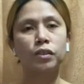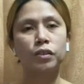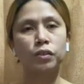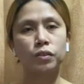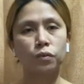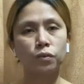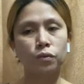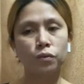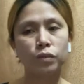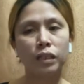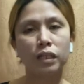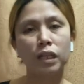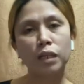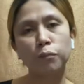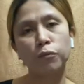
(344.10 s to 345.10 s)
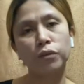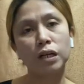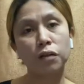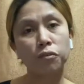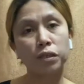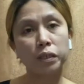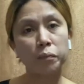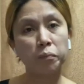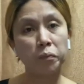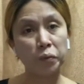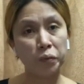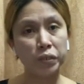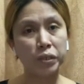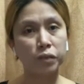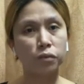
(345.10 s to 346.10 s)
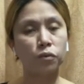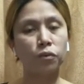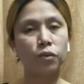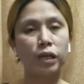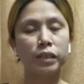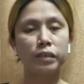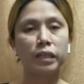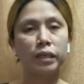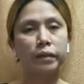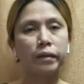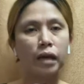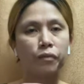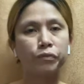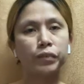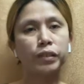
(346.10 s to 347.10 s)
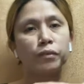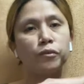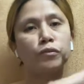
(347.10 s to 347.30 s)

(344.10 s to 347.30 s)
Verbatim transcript: So, naghanap muna ako ng employer ko and then, after,